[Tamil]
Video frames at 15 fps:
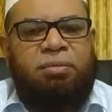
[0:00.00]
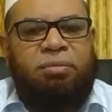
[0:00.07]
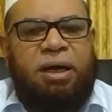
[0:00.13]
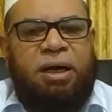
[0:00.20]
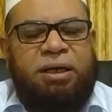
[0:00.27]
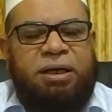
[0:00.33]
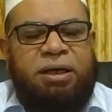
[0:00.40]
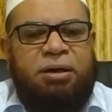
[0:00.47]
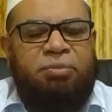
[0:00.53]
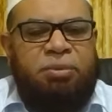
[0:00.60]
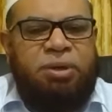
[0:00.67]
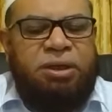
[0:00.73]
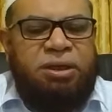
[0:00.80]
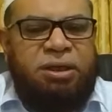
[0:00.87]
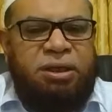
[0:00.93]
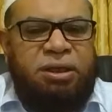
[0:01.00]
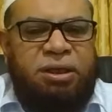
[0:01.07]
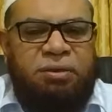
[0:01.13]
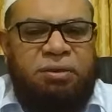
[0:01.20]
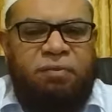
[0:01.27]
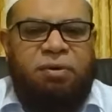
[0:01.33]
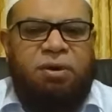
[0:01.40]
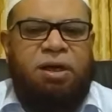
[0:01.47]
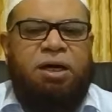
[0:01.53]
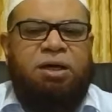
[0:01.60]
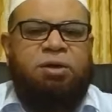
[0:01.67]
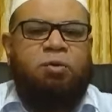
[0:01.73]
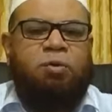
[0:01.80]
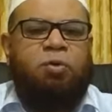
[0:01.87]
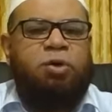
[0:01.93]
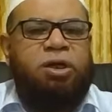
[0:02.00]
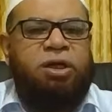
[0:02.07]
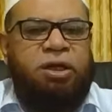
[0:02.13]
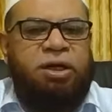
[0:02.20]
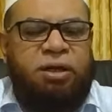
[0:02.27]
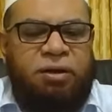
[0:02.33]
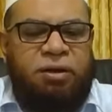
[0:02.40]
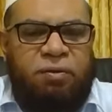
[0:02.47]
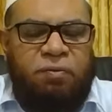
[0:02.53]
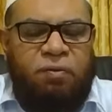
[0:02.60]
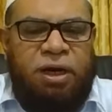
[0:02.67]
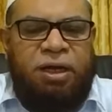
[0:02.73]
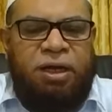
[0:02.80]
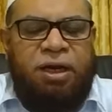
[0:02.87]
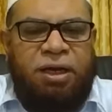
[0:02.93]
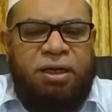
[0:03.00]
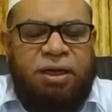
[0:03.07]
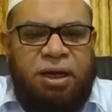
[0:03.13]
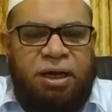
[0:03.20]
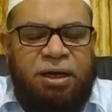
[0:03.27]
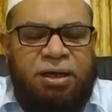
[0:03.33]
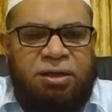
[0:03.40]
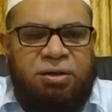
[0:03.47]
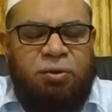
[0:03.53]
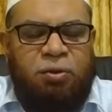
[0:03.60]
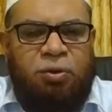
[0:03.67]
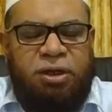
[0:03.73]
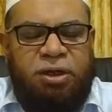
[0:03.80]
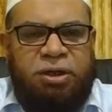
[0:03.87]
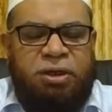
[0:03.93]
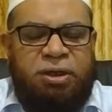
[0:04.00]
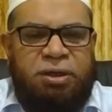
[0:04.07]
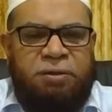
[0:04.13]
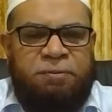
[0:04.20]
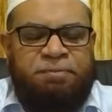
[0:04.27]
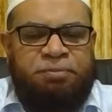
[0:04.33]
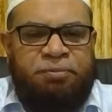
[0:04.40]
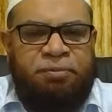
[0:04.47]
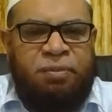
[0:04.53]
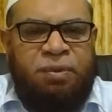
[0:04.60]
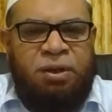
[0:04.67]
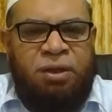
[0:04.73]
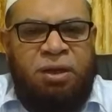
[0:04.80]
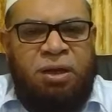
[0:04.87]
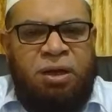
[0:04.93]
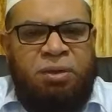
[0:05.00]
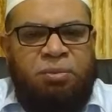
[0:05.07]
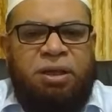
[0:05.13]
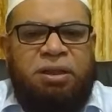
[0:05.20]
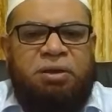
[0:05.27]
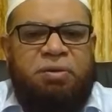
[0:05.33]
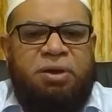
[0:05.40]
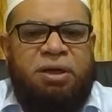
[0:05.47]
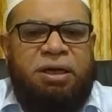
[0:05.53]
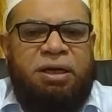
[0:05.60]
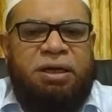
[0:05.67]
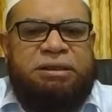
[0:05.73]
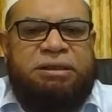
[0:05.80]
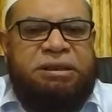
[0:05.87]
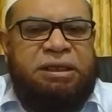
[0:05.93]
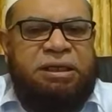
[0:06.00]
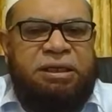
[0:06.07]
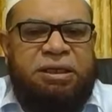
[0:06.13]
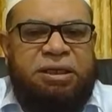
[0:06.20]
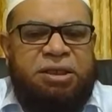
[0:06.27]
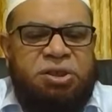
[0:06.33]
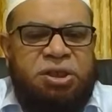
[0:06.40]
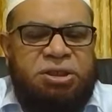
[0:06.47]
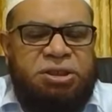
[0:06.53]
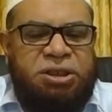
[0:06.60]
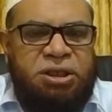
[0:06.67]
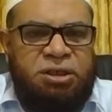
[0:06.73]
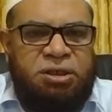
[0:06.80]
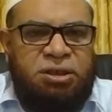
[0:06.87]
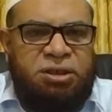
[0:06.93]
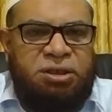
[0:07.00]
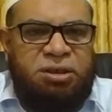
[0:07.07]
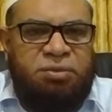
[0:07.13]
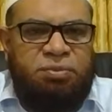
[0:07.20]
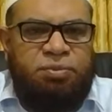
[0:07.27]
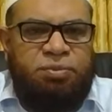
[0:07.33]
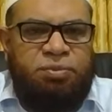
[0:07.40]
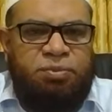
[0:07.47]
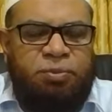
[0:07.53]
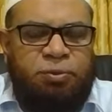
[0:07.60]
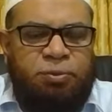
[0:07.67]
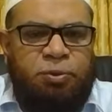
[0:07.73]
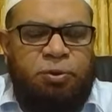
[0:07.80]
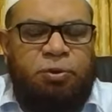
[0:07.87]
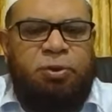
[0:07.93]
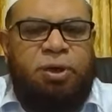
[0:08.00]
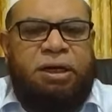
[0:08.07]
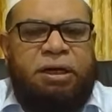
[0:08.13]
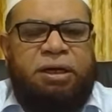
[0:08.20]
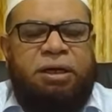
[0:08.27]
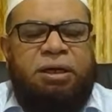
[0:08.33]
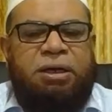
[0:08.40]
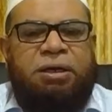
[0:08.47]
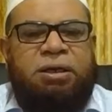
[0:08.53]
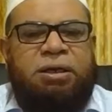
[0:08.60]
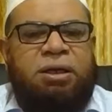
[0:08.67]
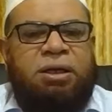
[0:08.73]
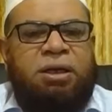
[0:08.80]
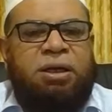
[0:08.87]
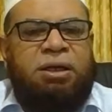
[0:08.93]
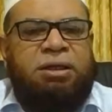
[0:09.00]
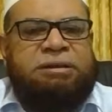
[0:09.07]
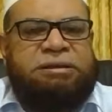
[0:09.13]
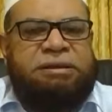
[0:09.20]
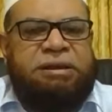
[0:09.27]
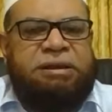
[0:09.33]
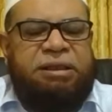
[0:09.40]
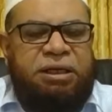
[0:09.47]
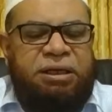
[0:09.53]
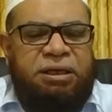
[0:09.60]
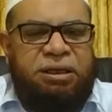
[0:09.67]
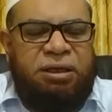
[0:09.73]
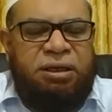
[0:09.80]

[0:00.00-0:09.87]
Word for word: மார்க்கம் நமக்கு காட்டக்கூடிய வழிகாட்டலாக இருந்து கொண்டிருக்கிறது அந்த வகையில் சிலர் இன்ஜெக்ஷன் போடுவார்கள் சிலர்